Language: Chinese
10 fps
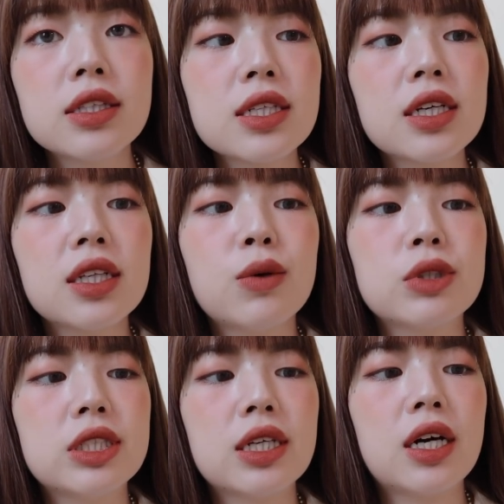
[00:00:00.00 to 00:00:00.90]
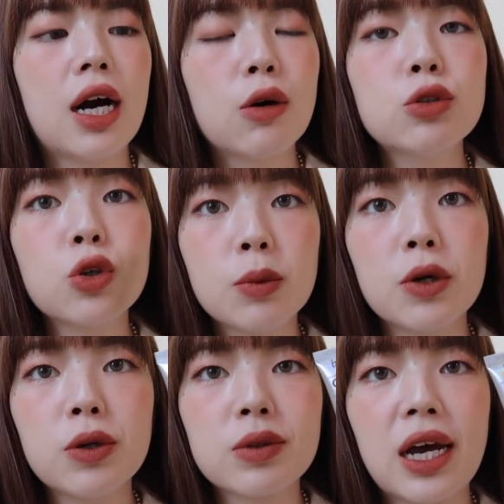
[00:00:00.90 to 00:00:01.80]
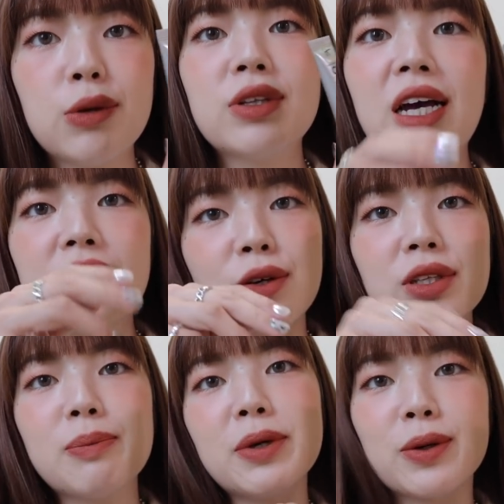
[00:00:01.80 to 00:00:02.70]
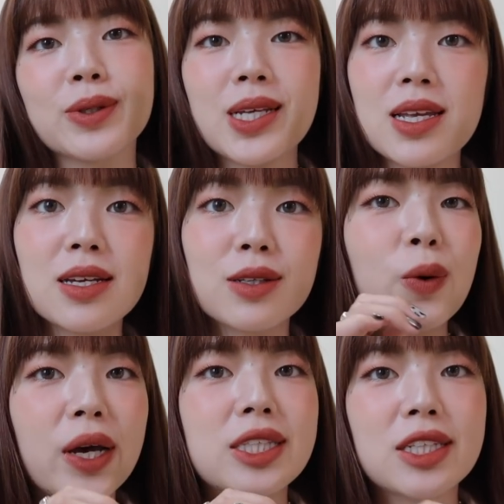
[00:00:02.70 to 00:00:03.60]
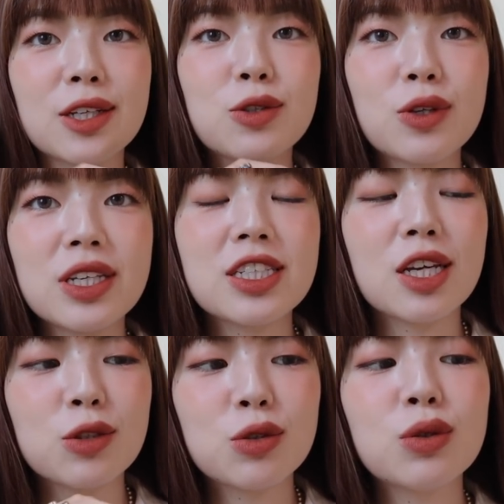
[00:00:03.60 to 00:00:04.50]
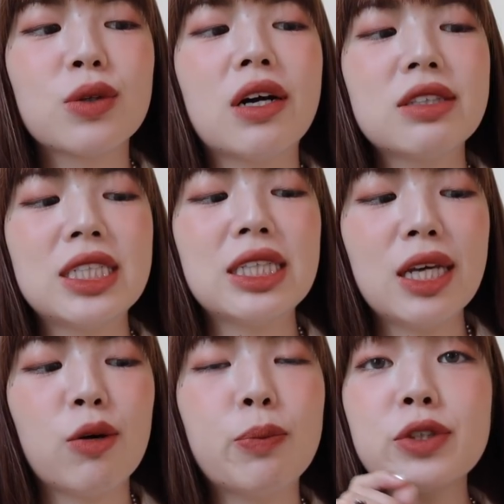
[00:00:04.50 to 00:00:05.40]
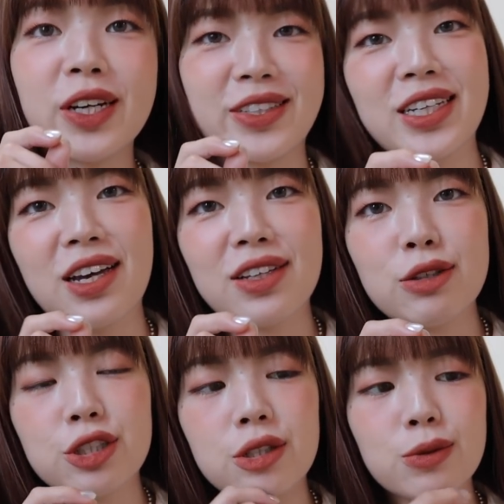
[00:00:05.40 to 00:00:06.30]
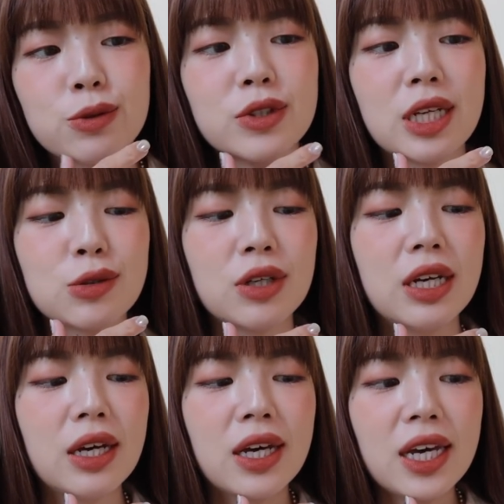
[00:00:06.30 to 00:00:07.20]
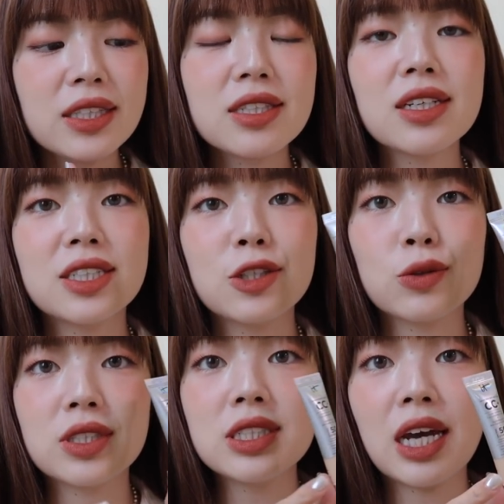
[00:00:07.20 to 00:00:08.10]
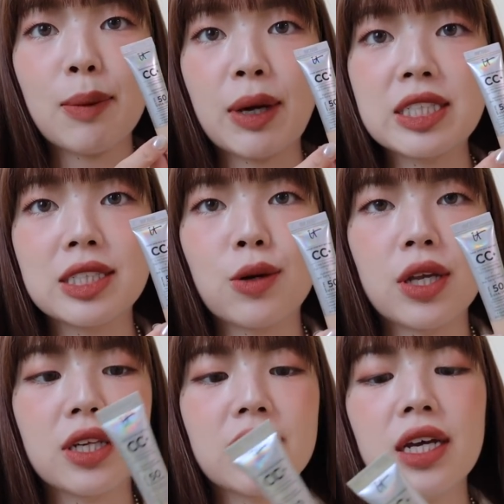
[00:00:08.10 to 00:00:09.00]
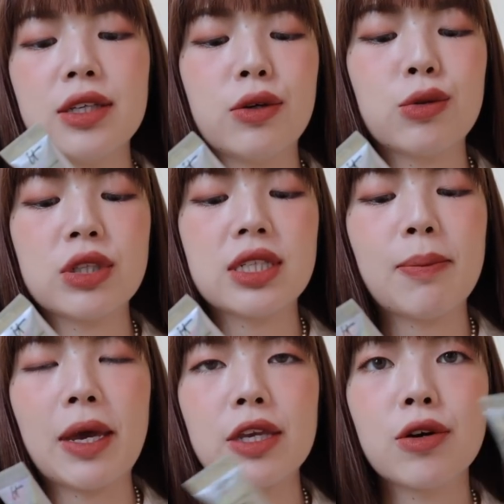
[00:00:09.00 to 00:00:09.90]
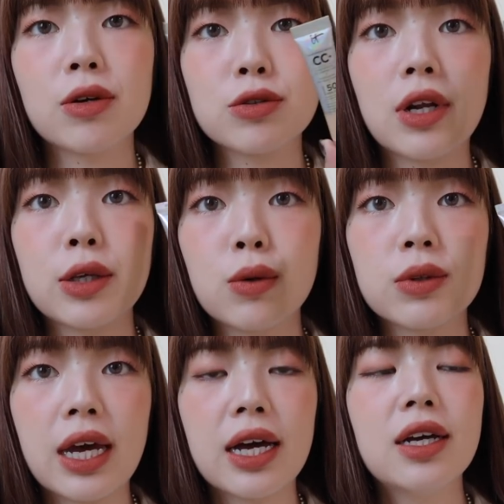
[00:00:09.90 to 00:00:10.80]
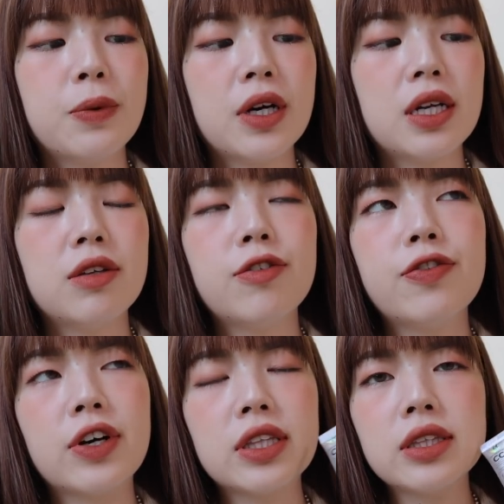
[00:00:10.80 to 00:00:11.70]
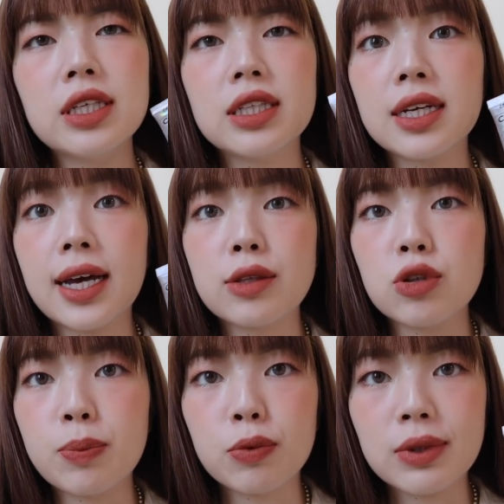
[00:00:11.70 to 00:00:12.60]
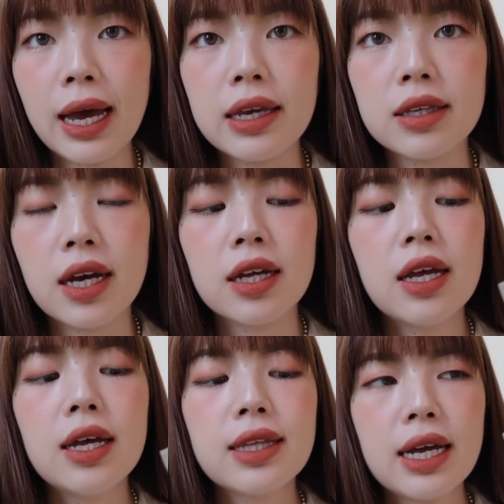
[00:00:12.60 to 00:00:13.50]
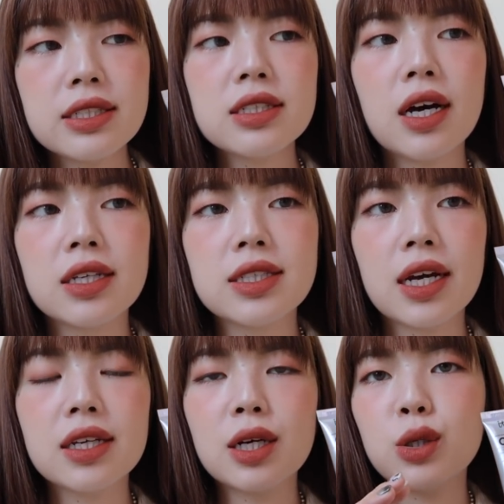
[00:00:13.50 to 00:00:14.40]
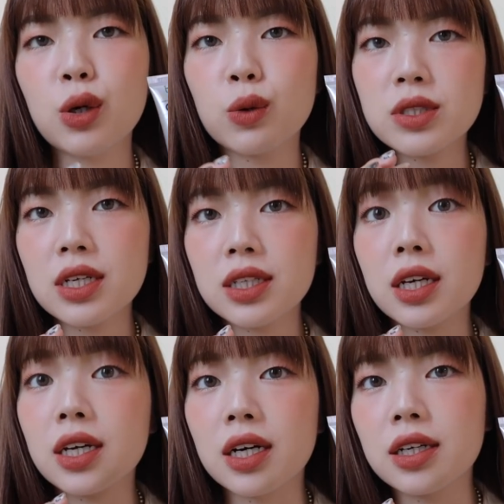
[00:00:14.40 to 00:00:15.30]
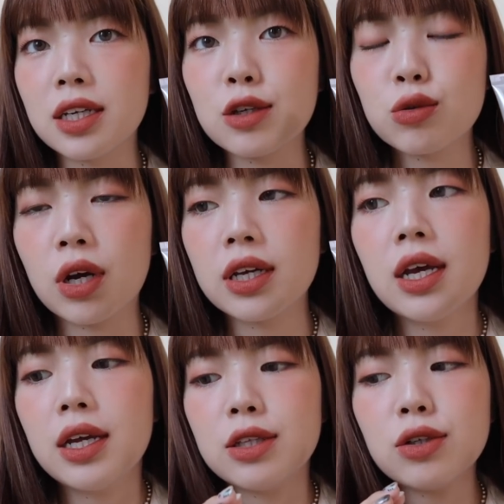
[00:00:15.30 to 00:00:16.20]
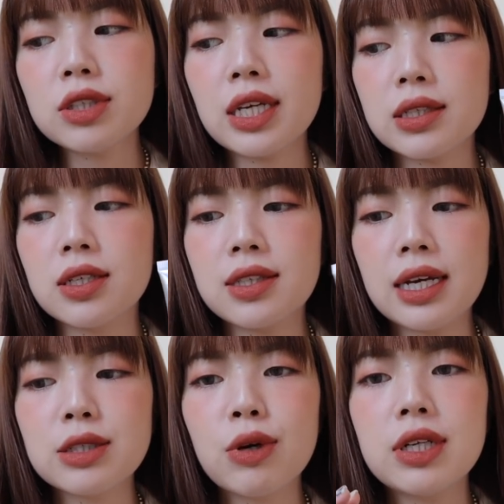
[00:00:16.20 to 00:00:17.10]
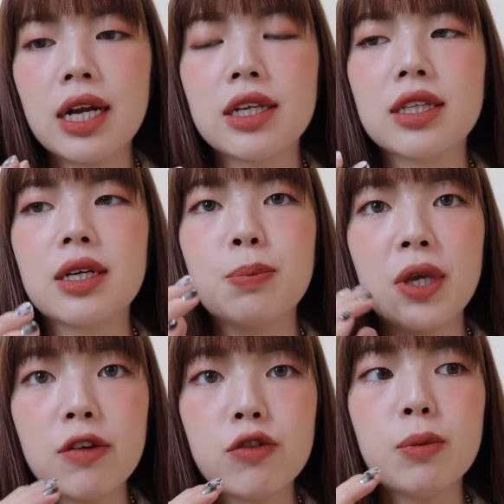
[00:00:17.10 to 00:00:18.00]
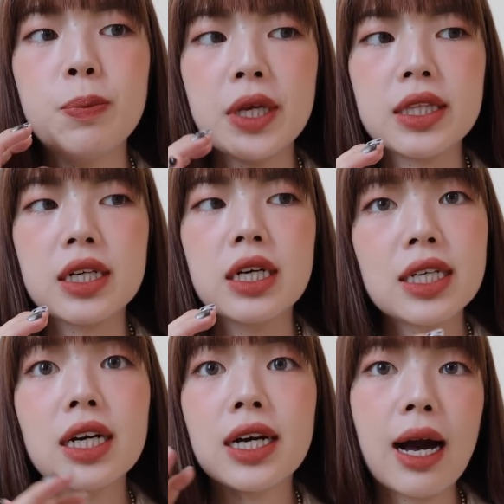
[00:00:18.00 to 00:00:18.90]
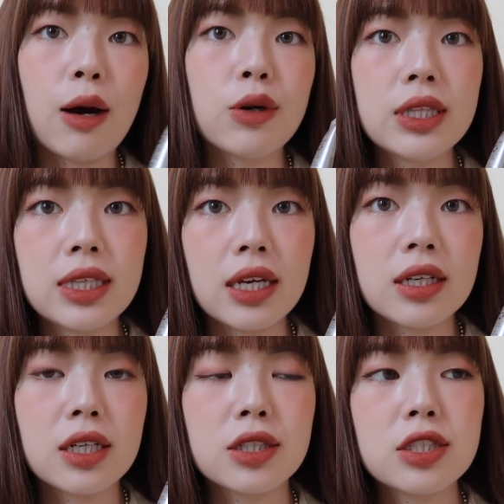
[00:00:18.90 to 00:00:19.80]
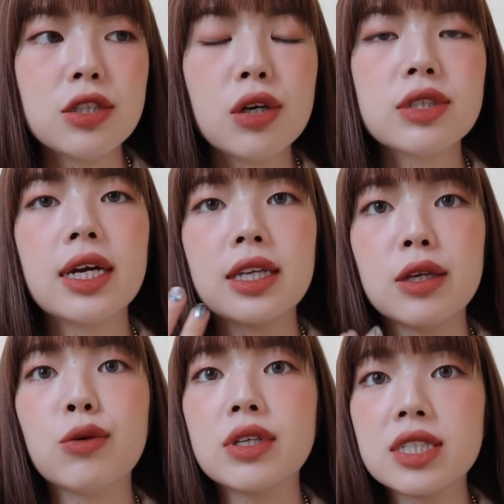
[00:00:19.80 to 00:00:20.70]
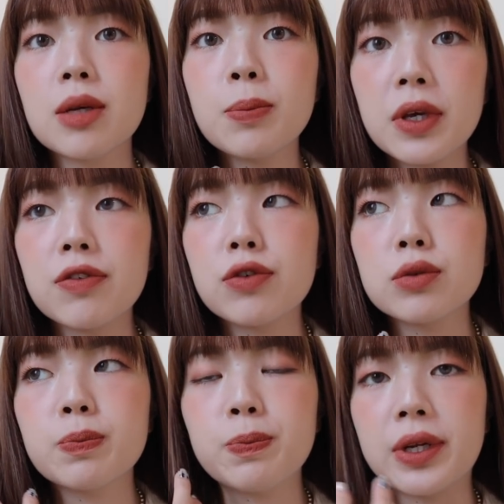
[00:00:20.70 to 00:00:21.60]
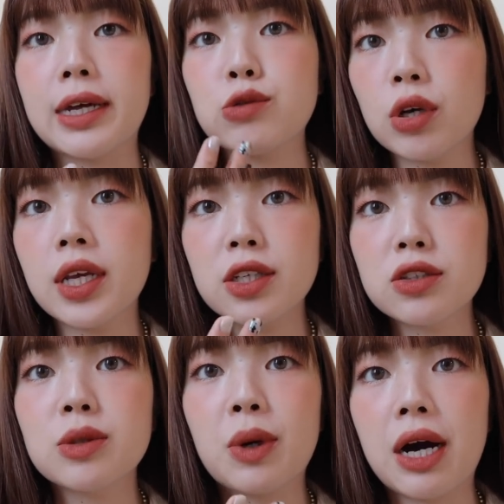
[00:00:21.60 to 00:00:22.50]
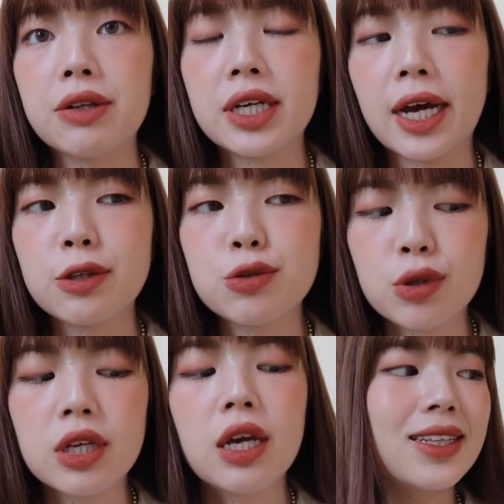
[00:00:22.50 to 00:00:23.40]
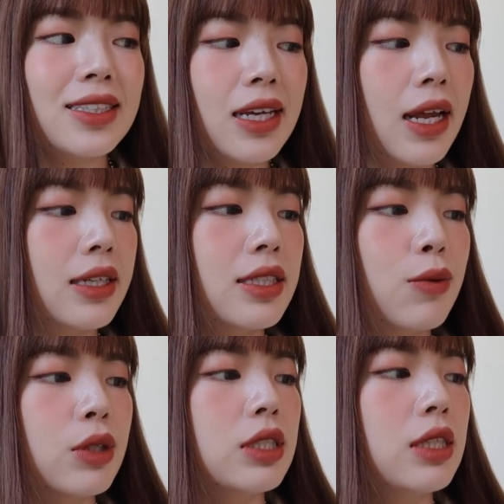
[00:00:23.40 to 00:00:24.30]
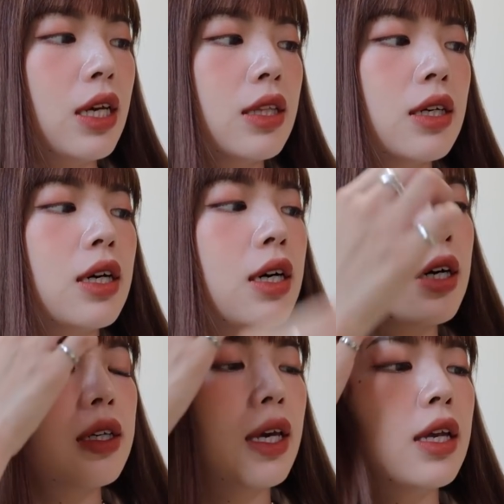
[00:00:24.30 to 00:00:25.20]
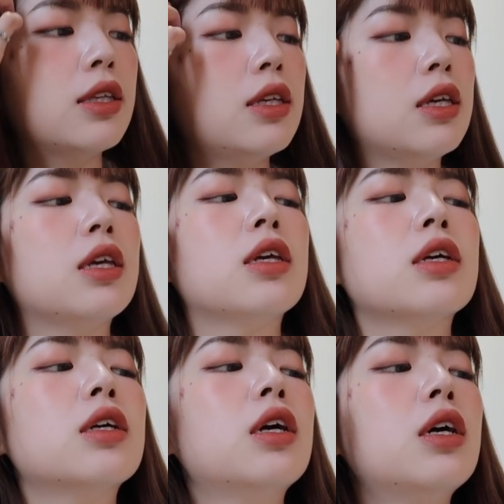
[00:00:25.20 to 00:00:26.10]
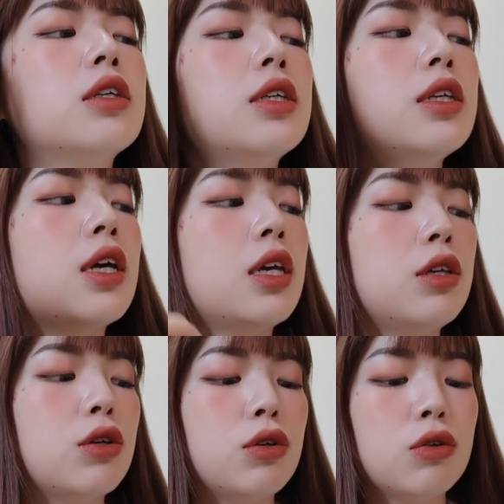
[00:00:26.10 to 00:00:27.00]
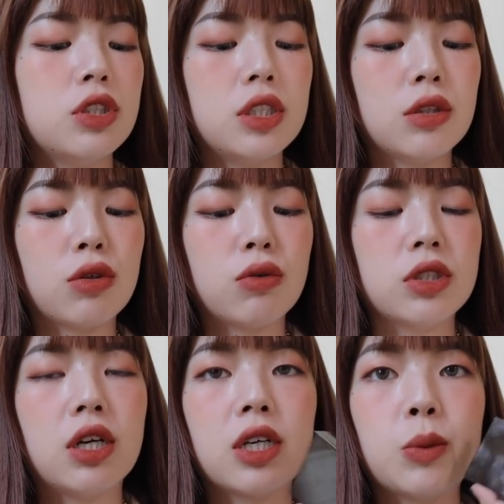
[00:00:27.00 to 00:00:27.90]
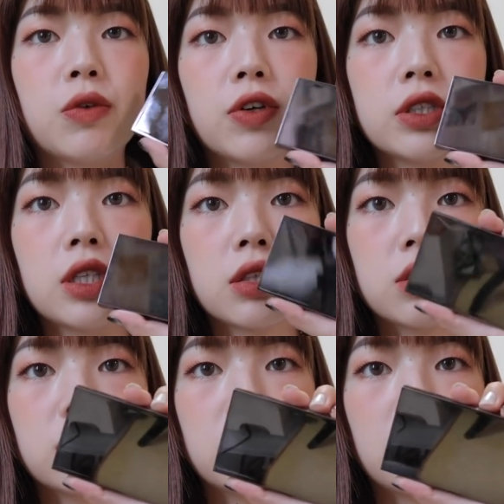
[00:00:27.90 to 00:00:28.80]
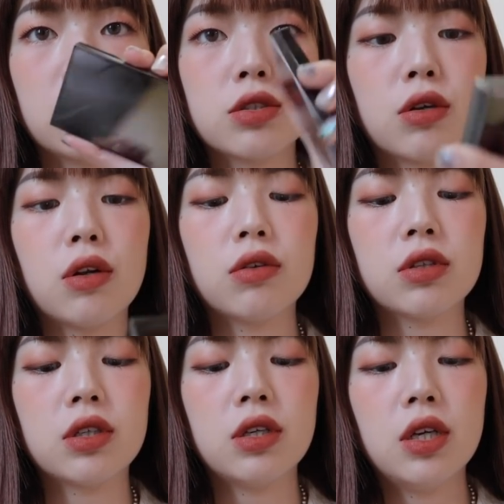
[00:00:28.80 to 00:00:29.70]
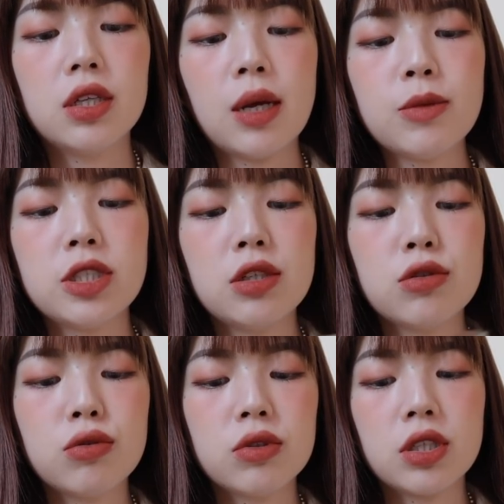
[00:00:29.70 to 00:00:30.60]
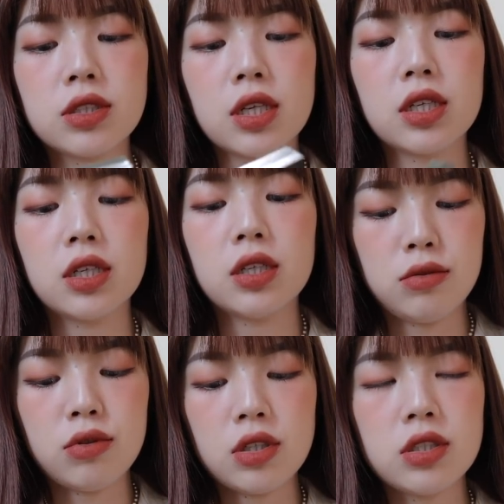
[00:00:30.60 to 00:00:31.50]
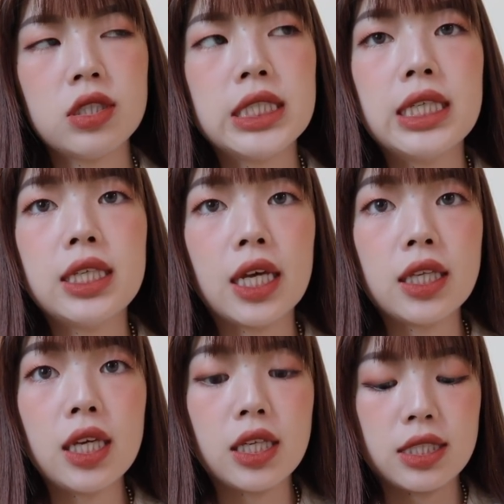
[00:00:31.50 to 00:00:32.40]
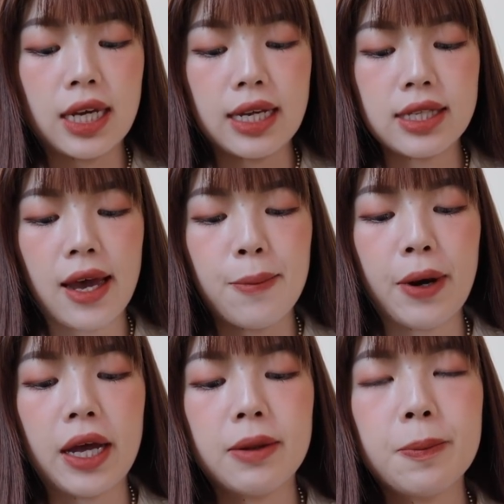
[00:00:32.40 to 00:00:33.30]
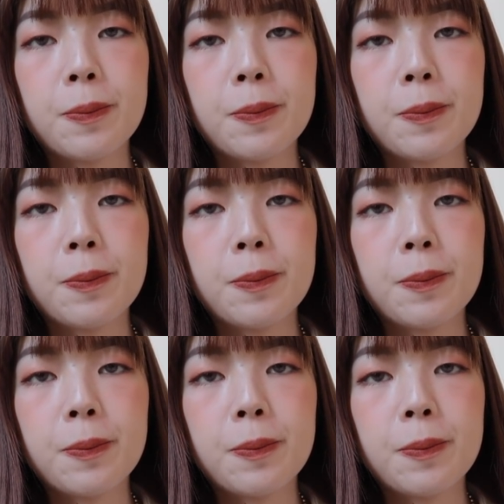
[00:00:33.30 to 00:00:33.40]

这个呢，我其实好久没有用它，因为它有一点被我塞在柜子的最深处。然后今天我不小心看到它，想说我就想说，哎、欸，这个其实我之前还蛮喜欢的，但是有一段时间没用了，我就来用它。跟粉底的感觉不太一样，它是很像一个有色的隔离霜，你就想成它是会让你的皮肤变得更好一点，可是又像你原生皮肤本来状态就那么好的感觉。 那再来是我今天的眼影，今天眼影有用新的东西要跟你们分享，是这个 Solon 的，他们新出的这个算是眼影假彩盘。